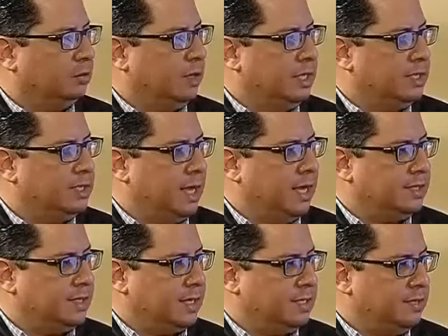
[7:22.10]
actualiza
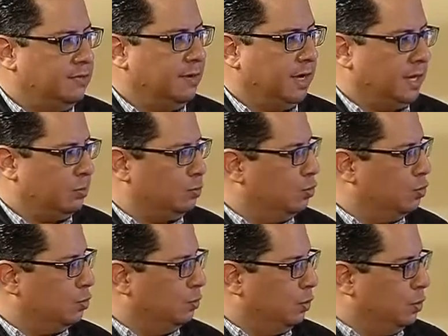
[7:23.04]
esta cifra que es un
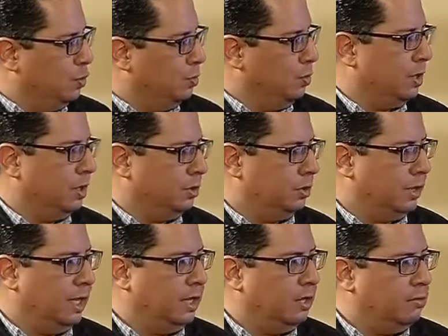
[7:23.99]
subgrupo del
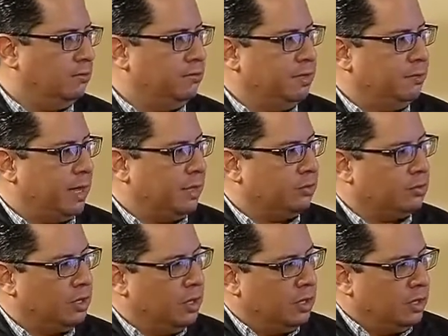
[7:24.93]
total de
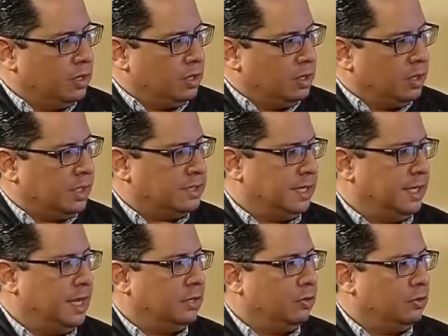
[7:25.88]
confirmados que
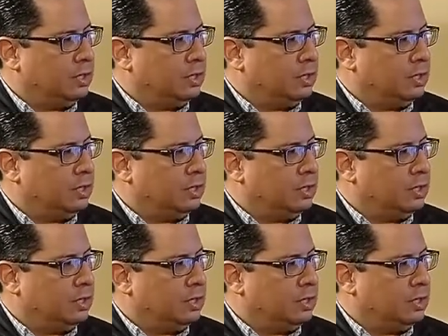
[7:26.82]
serían